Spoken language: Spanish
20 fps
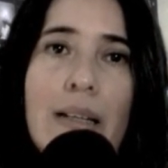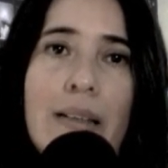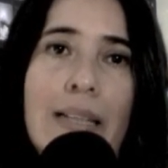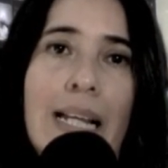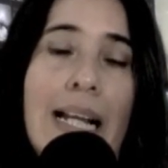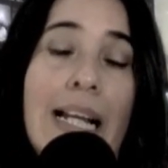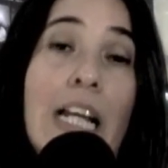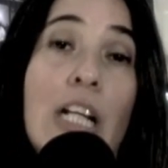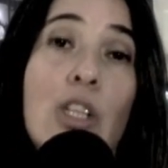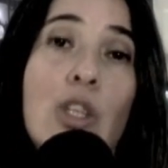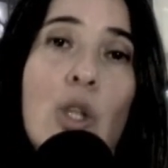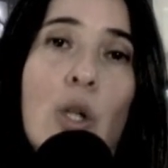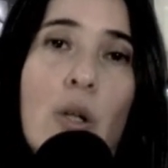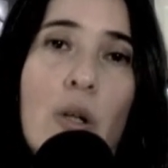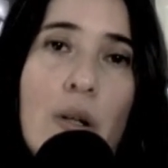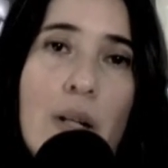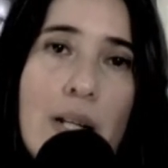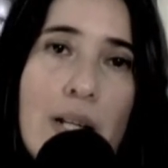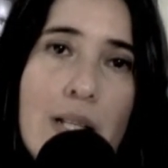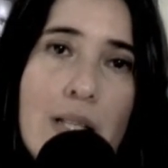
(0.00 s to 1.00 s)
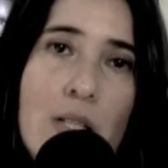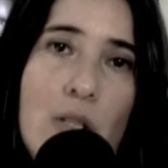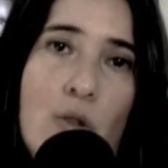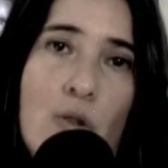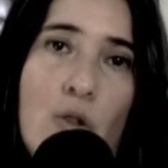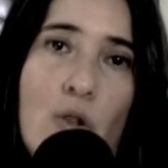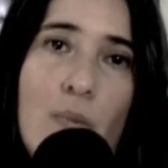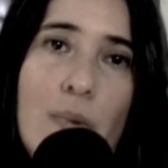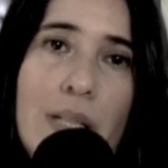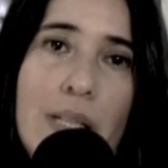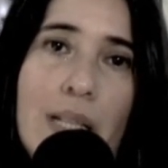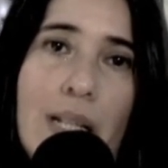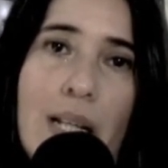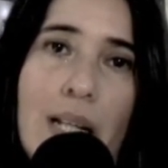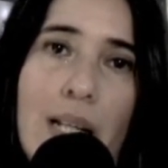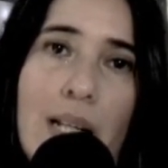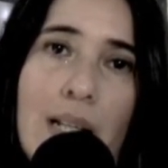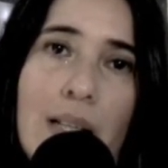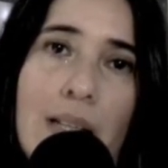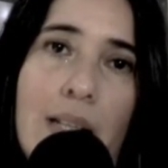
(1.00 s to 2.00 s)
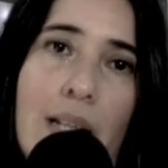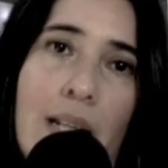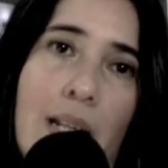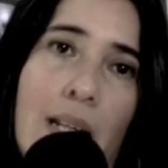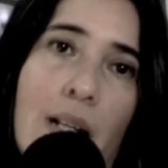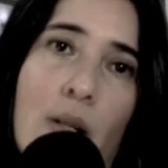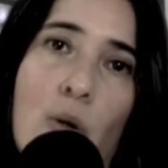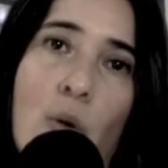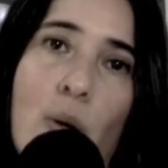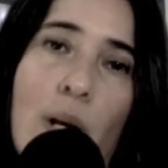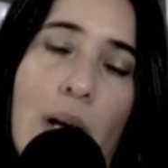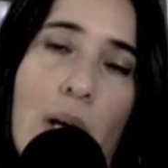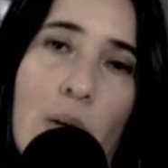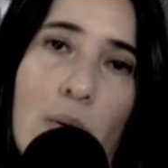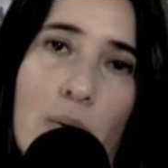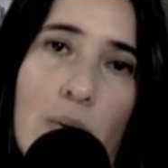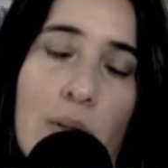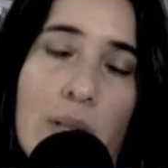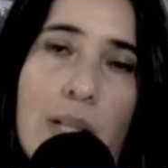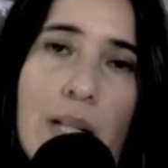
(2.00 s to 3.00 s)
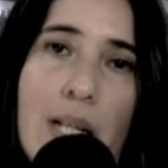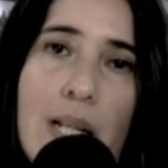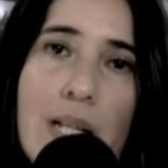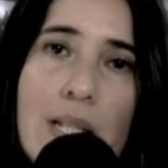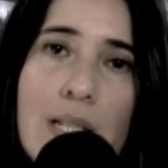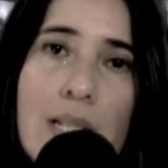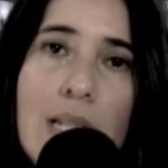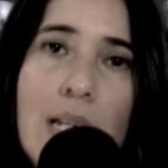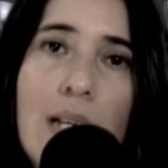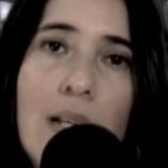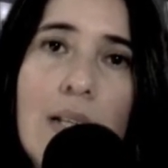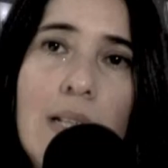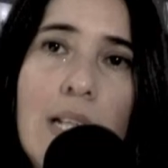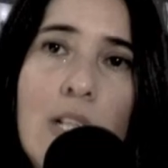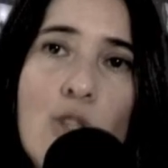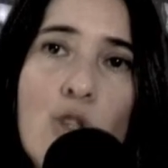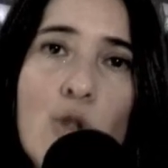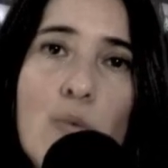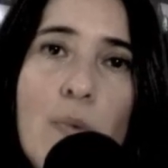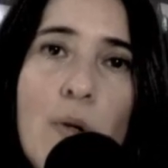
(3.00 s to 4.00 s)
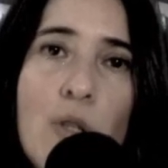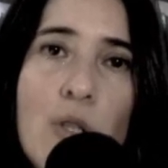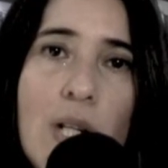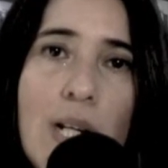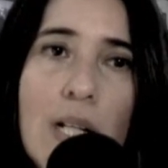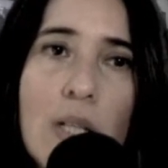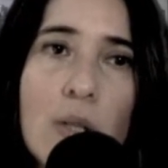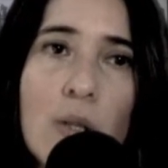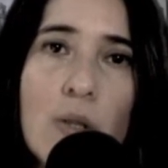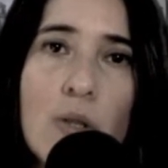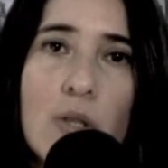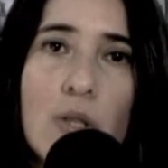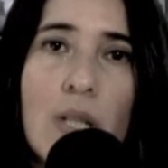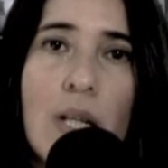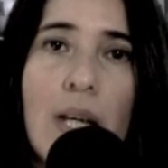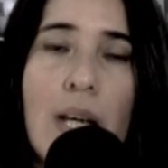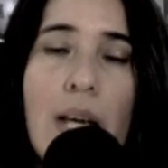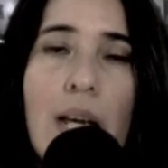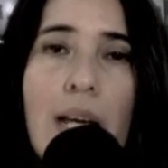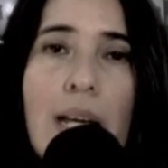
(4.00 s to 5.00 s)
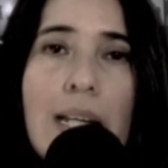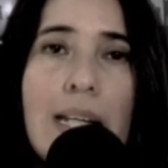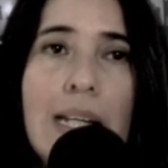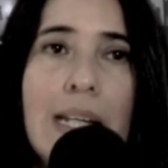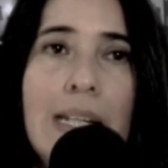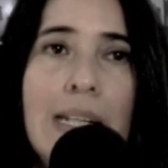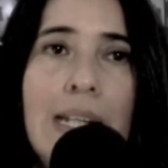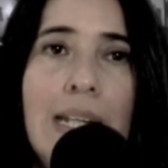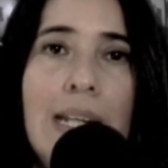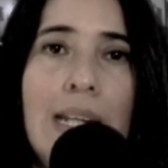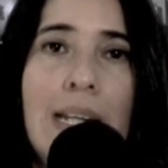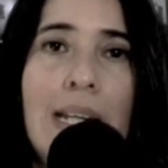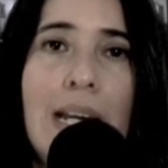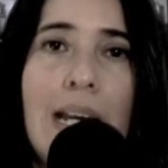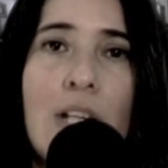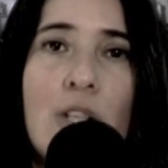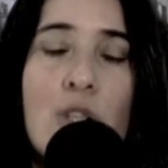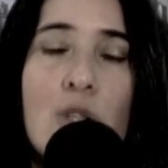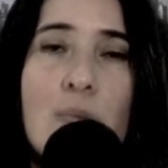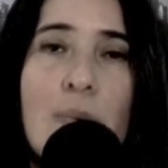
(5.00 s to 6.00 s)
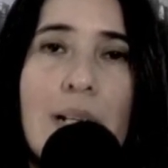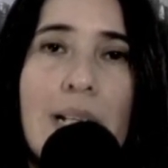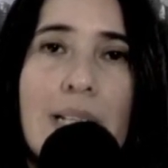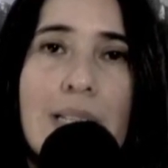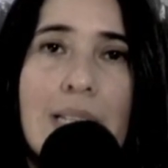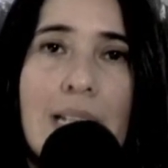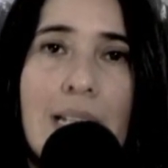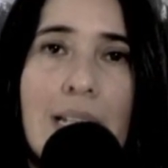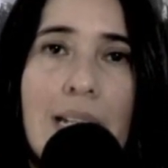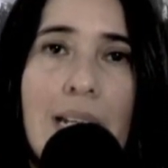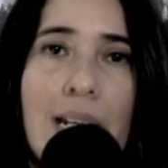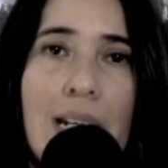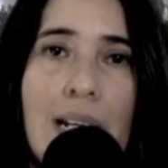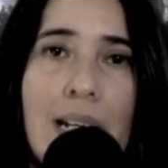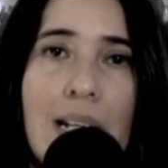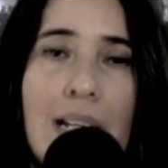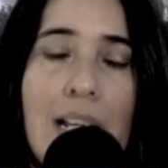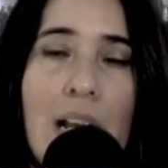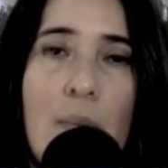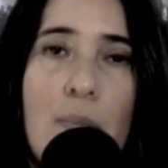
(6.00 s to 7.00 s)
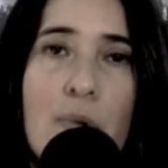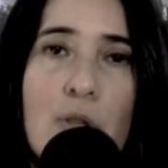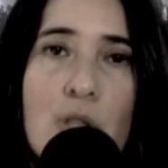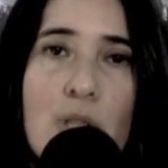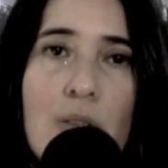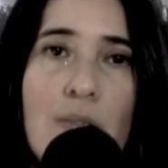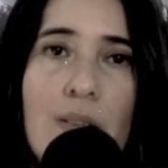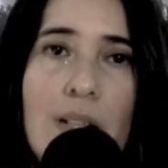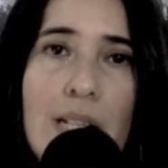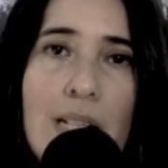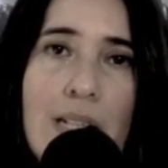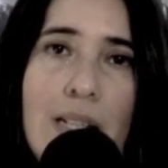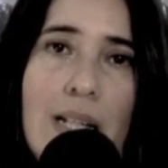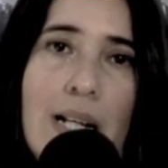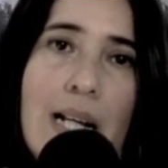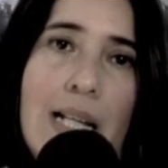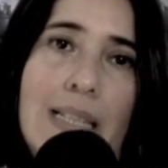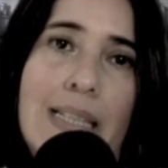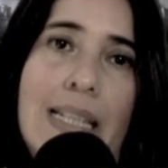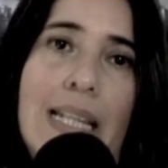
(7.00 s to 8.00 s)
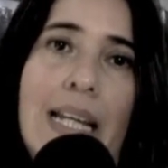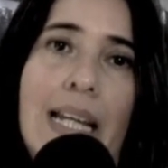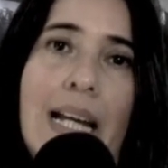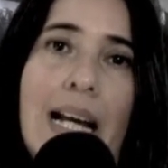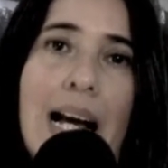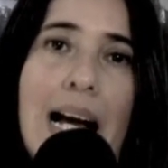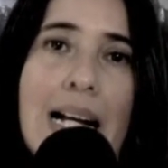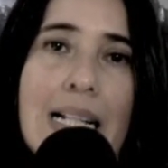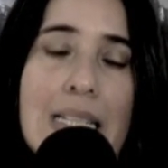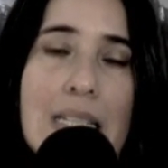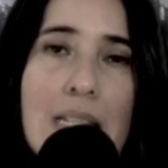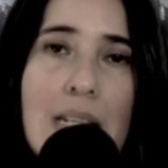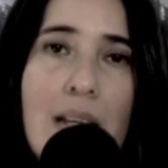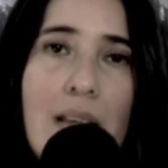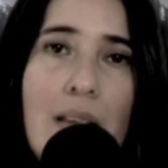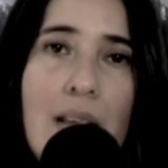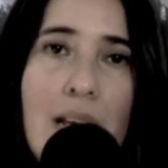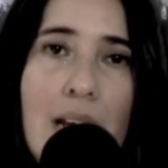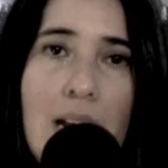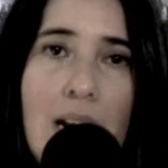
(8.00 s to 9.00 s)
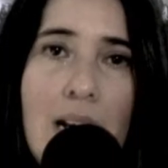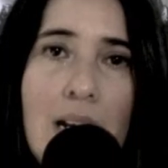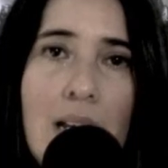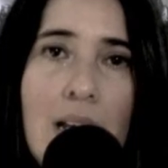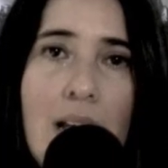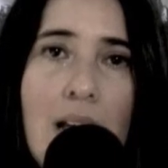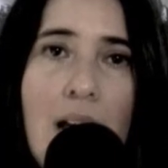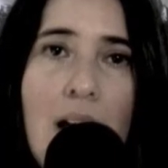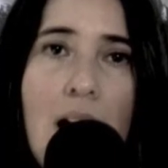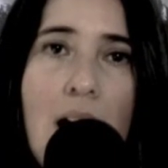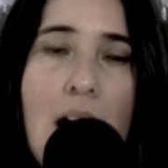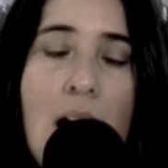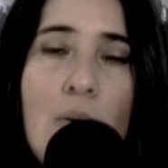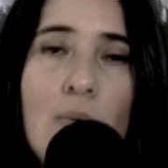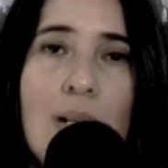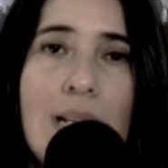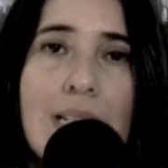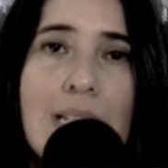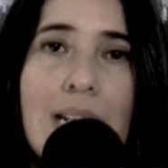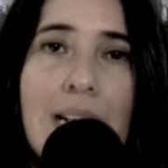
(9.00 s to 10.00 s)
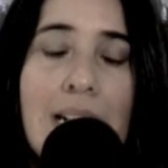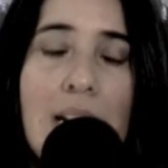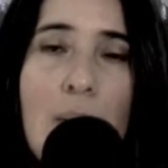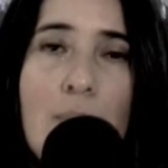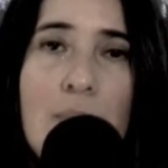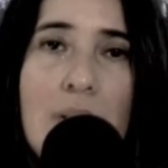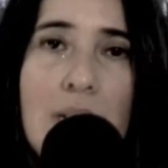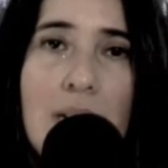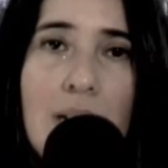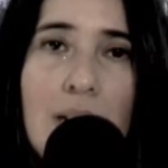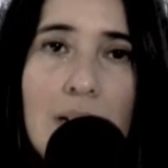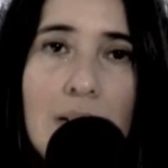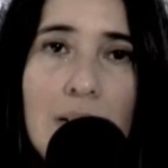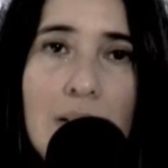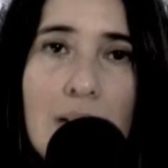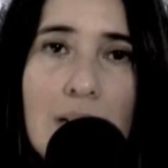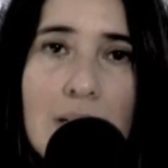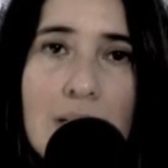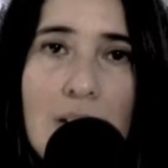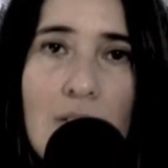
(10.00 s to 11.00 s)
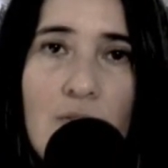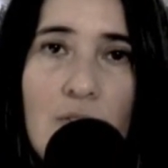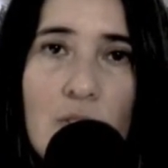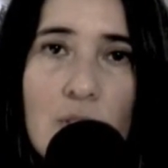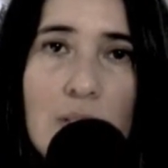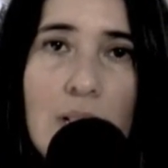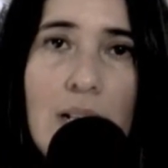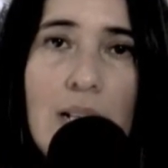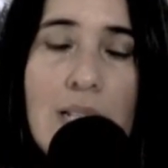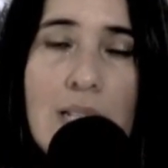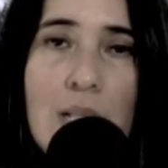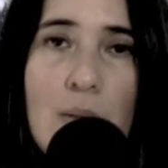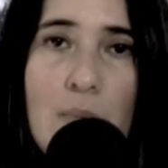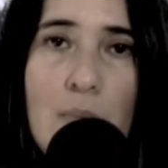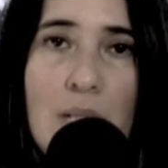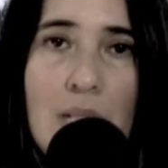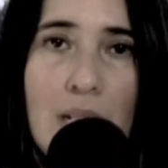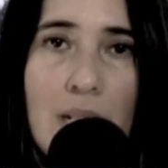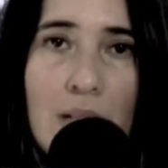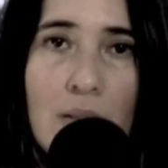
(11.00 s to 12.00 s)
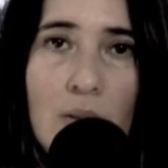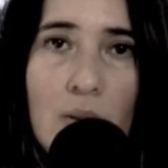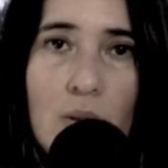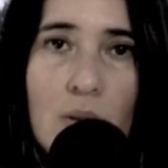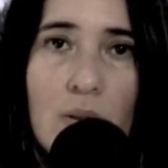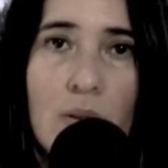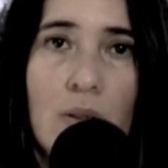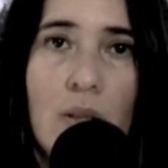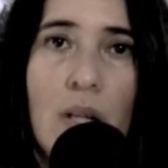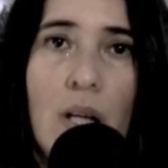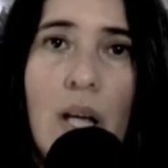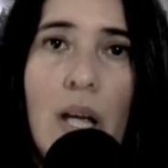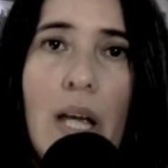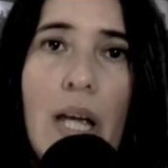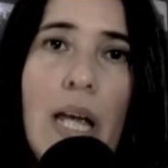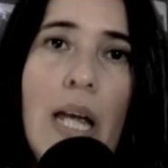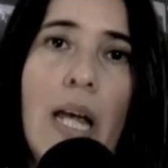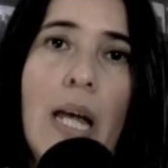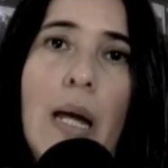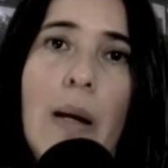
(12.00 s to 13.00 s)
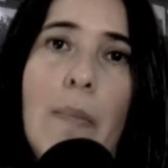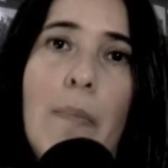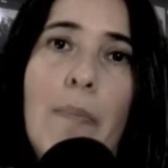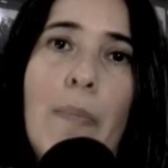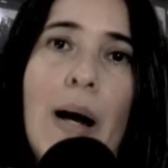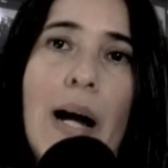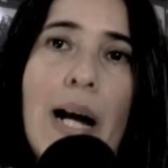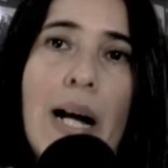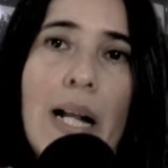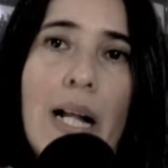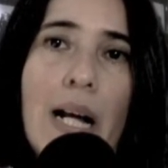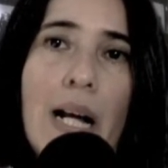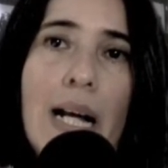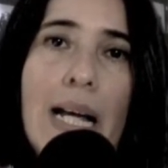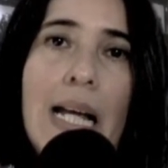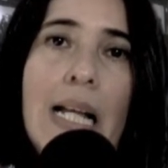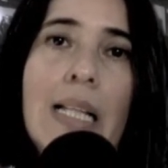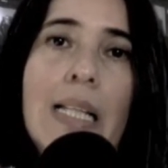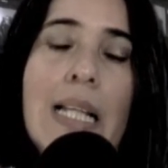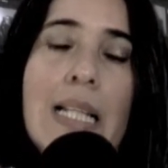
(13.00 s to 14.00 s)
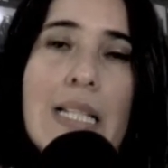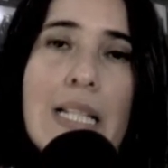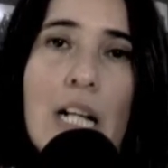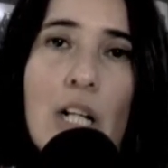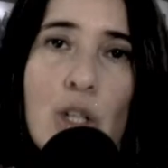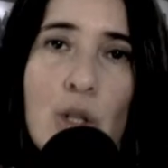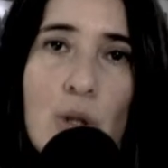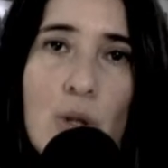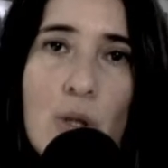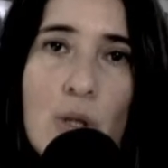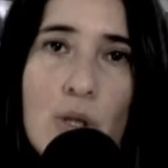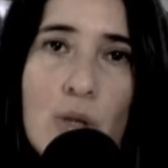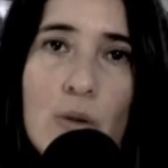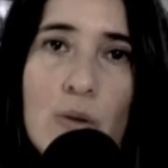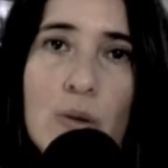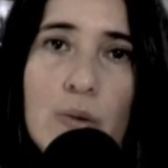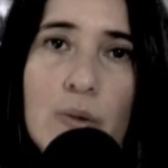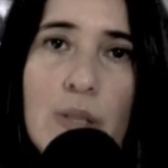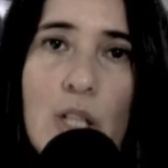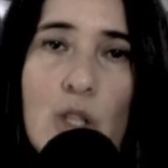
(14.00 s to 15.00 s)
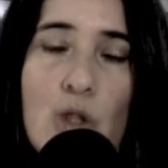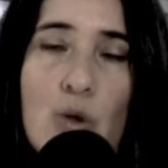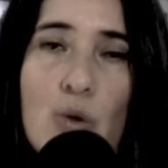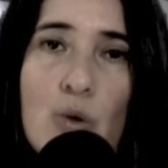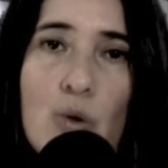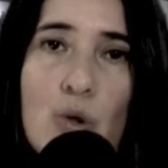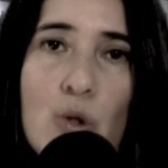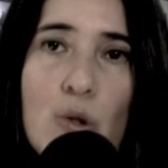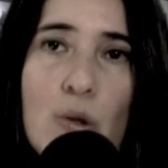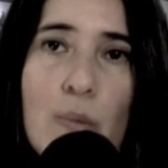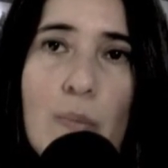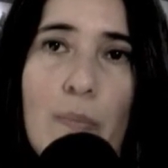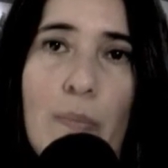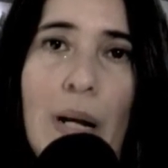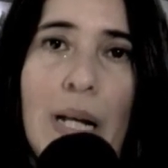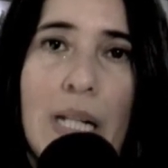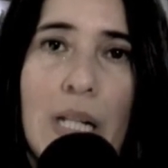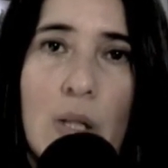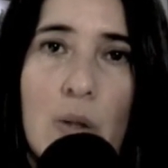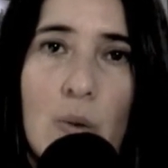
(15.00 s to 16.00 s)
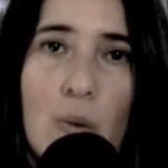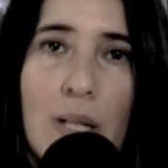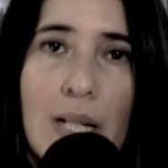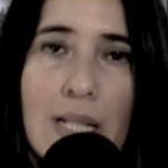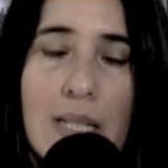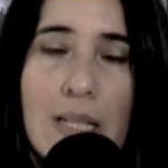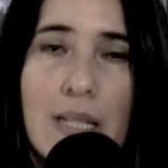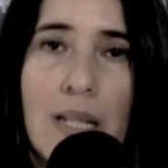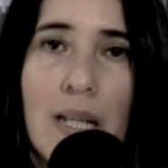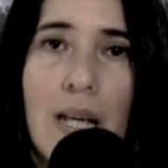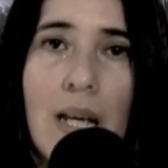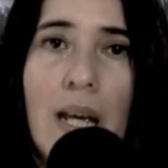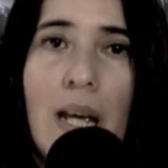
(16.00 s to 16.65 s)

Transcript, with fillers: de lectores y un comité de curador de, este, de estos proyectos y ellos van a tener la posibilidad de acceder a unas herramientas de fortalecimiento eh, para el desarrollo de sus películas,